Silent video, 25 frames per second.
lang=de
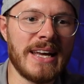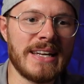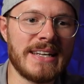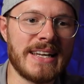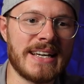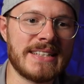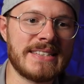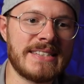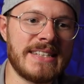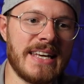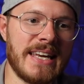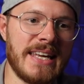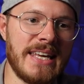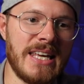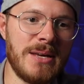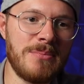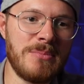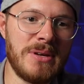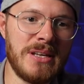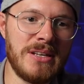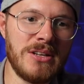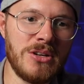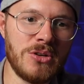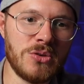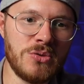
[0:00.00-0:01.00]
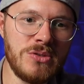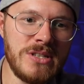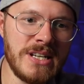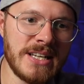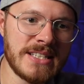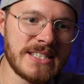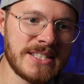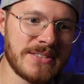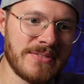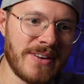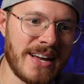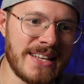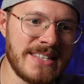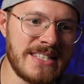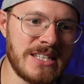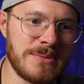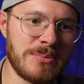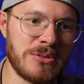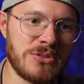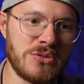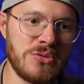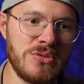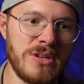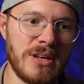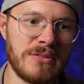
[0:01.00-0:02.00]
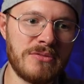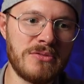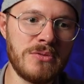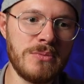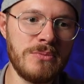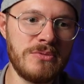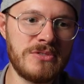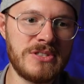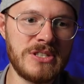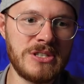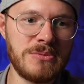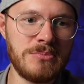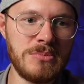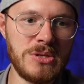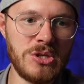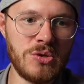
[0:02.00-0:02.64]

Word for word: dass ihr eben in den 120 bis 150